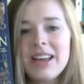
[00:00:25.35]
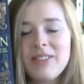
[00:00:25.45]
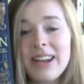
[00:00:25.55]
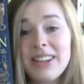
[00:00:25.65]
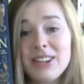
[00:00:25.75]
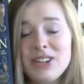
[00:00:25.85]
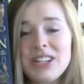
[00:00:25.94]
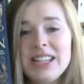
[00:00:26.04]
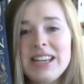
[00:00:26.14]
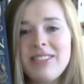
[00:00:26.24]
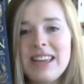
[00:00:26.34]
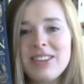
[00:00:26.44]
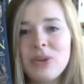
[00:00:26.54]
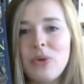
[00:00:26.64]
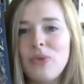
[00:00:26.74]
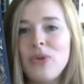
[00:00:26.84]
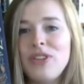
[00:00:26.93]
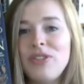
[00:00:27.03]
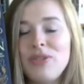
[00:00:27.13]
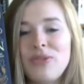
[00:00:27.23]
Fantastische Tierwesen und wo
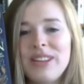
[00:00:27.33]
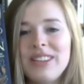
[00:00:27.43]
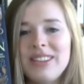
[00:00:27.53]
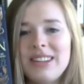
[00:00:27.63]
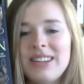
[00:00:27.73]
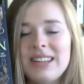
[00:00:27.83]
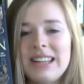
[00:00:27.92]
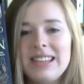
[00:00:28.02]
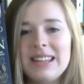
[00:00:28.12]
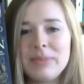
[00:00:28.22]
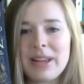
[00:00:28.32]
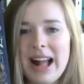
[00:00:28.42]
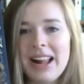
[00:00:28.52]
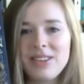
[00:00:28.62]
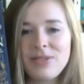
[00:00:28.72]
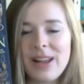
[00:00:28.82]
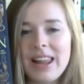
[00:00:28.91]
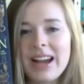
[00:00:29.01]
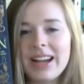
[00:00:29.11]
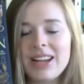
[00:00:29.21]
sie zu finden sind, ist im Carlsen
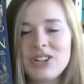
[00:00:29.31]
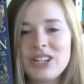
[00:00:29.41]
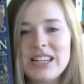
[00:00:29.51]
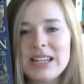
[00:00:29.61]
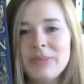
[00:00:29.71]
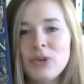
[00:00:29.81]
Verlag erschienen.